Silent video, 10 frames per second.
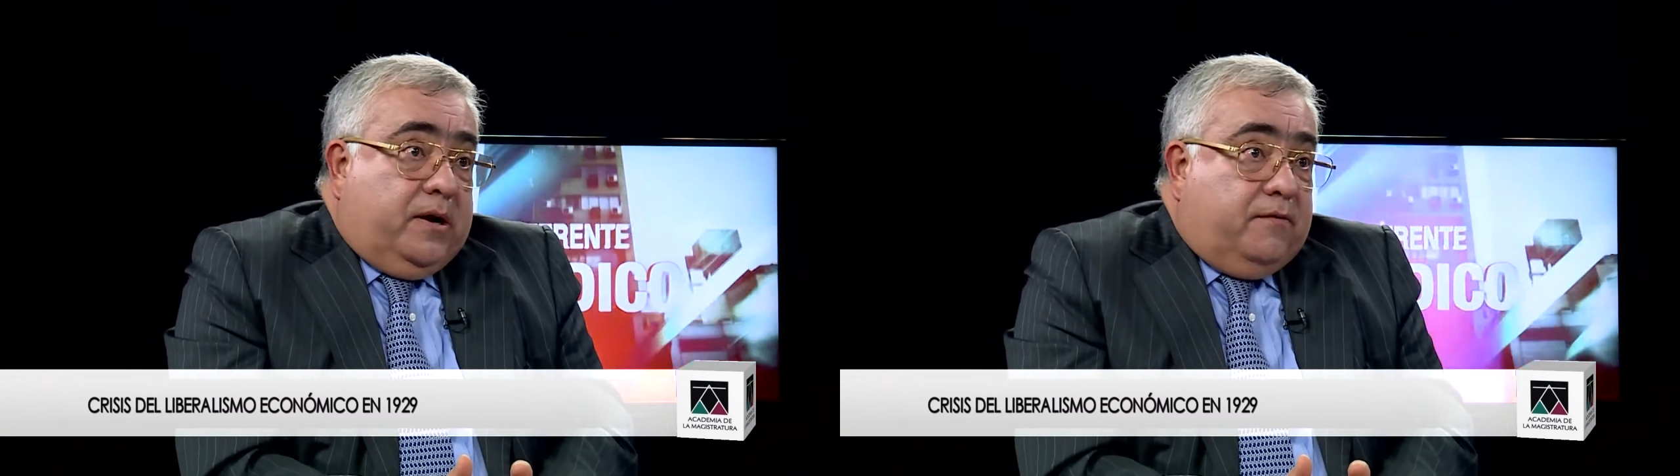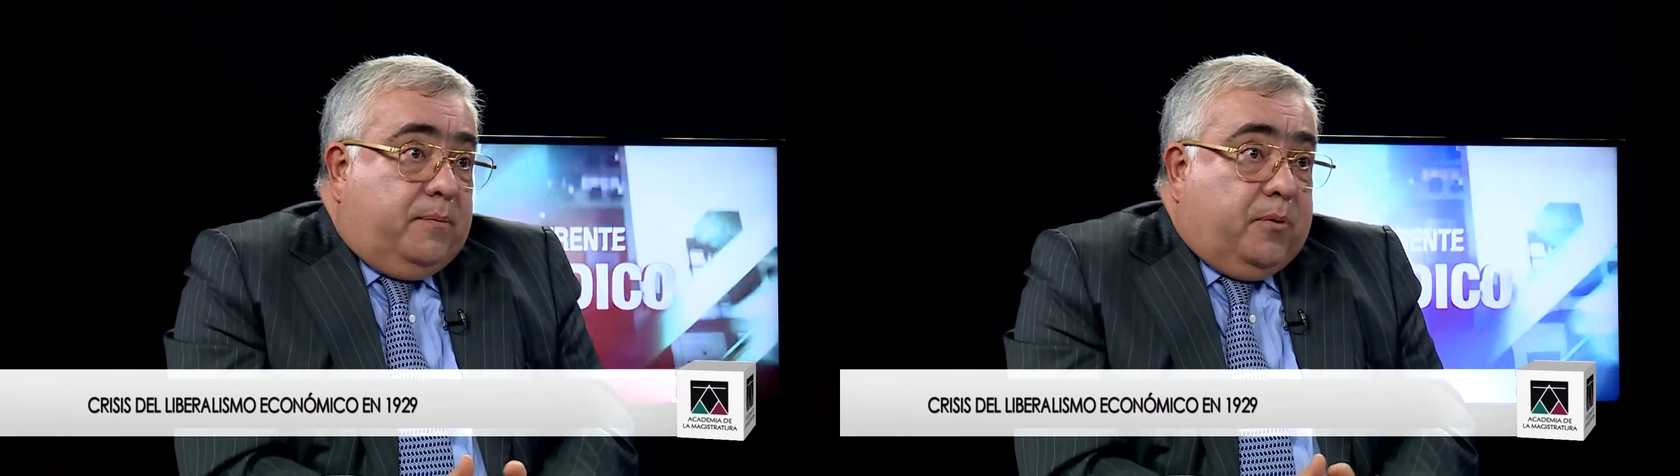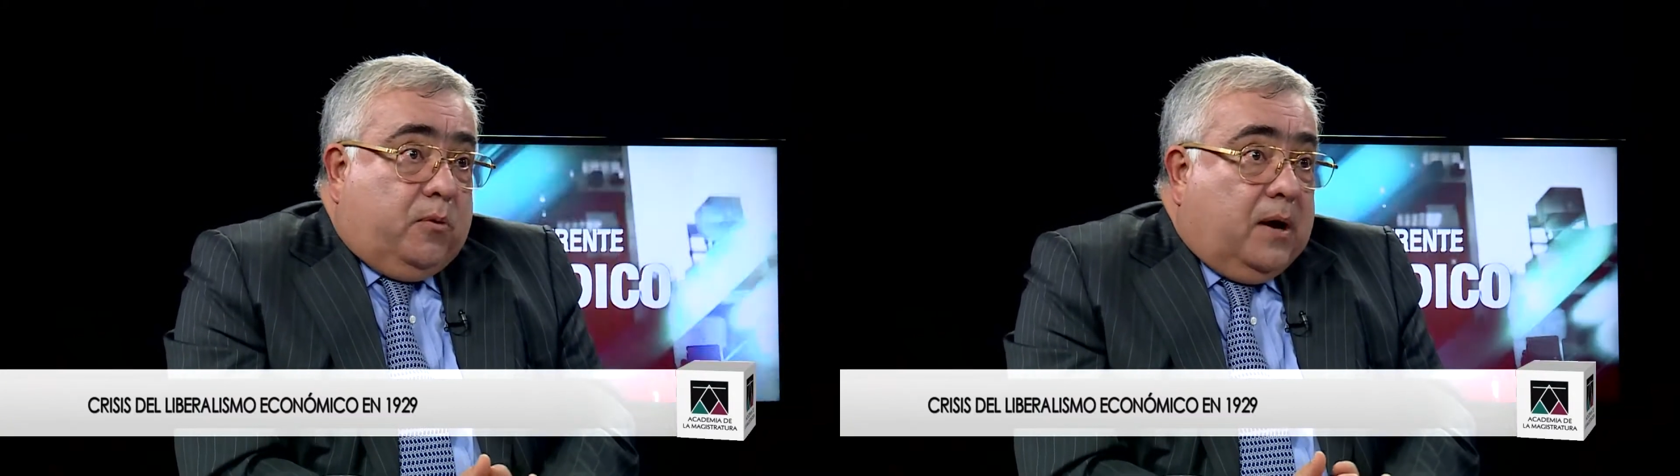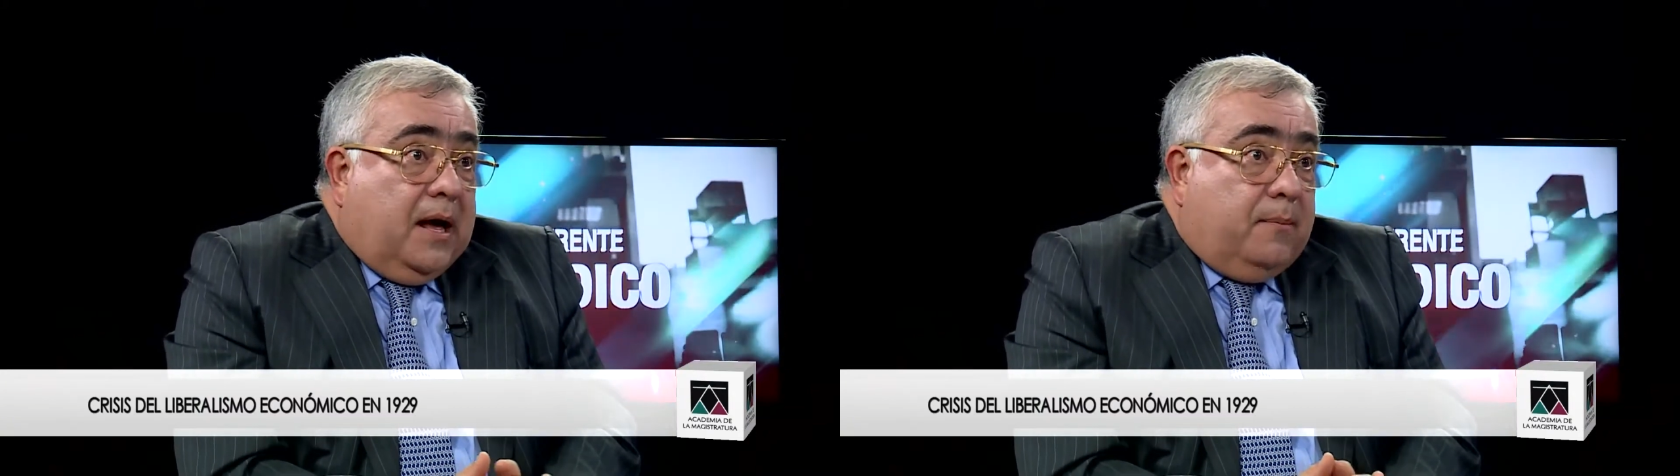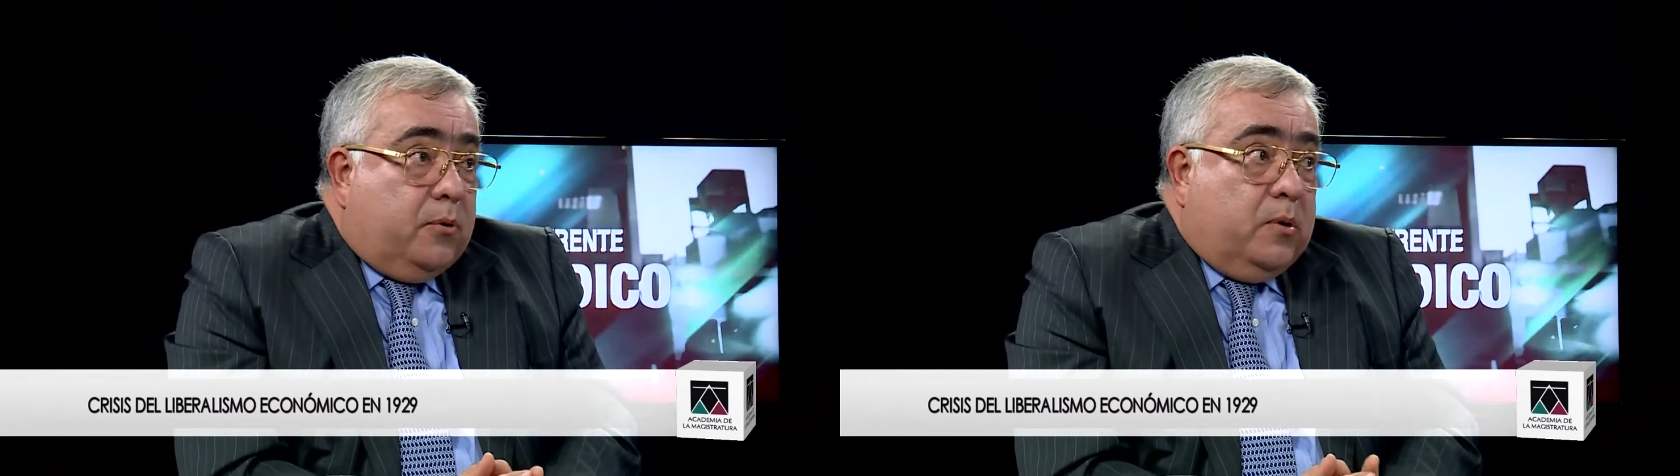fue
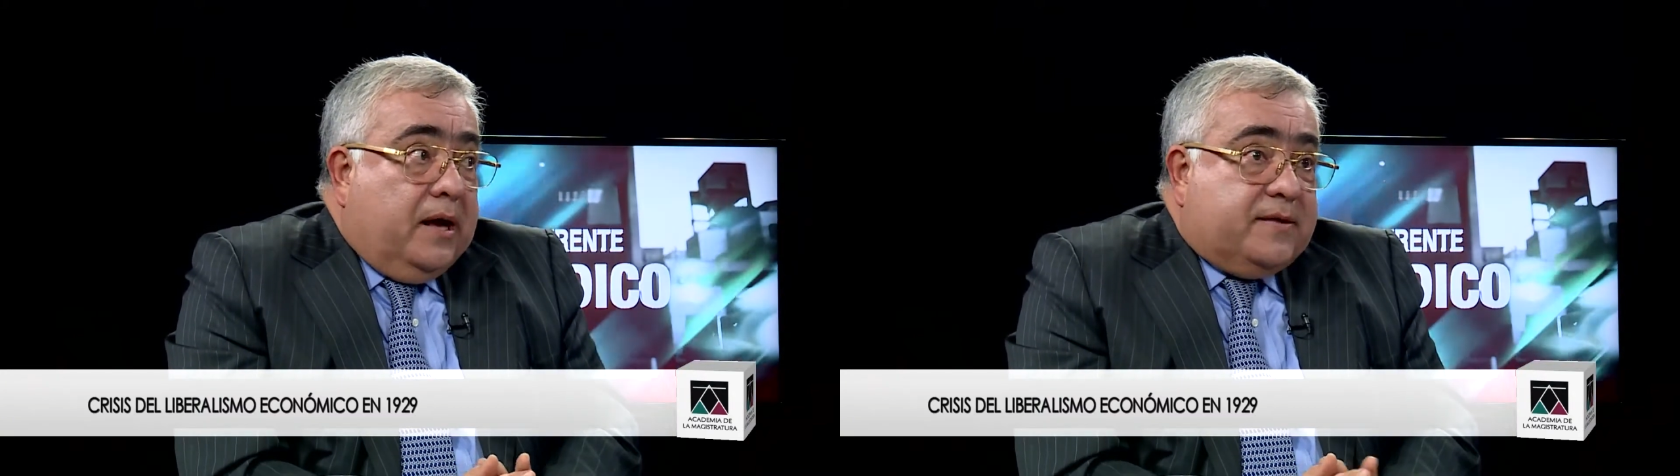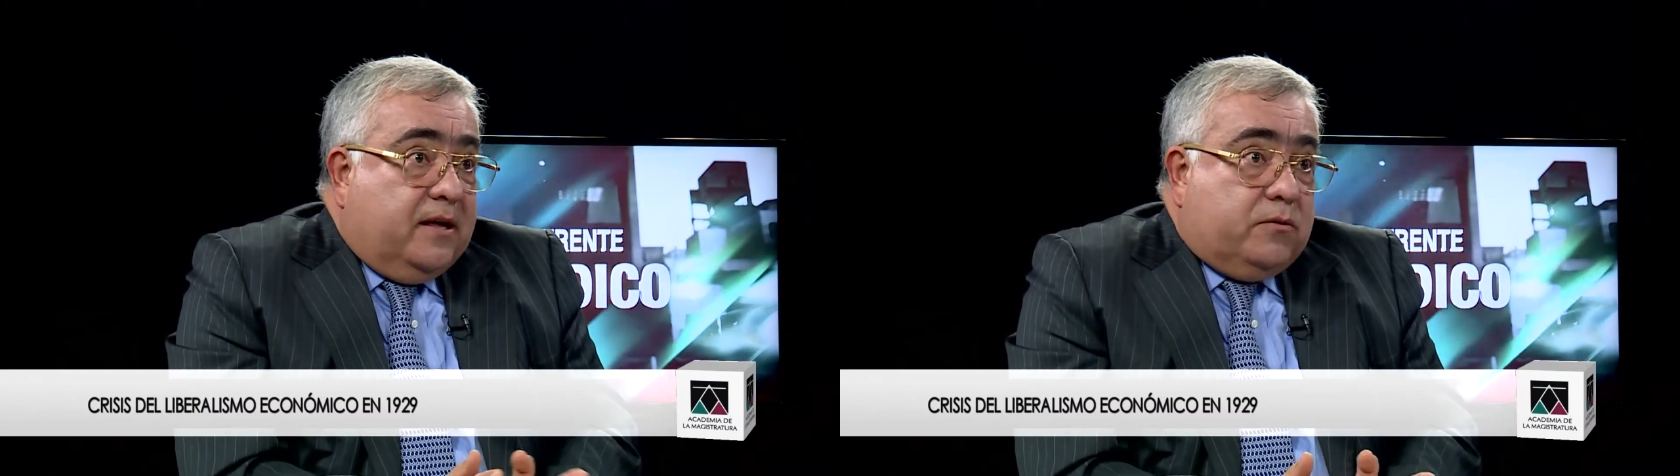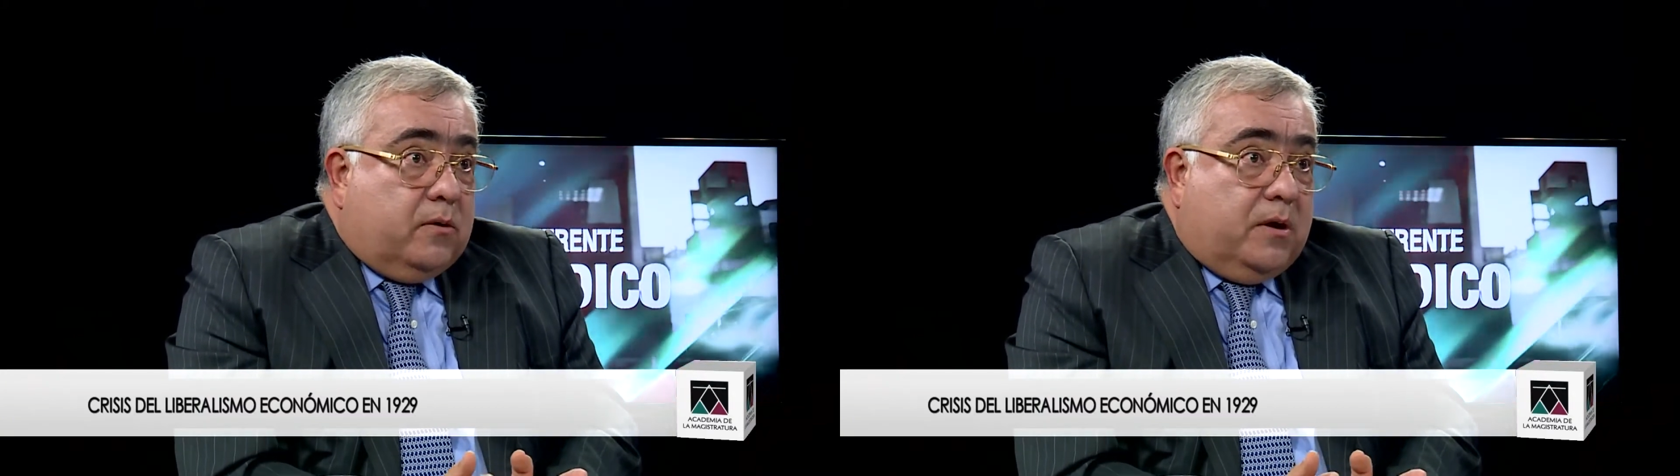provocada por un exceso de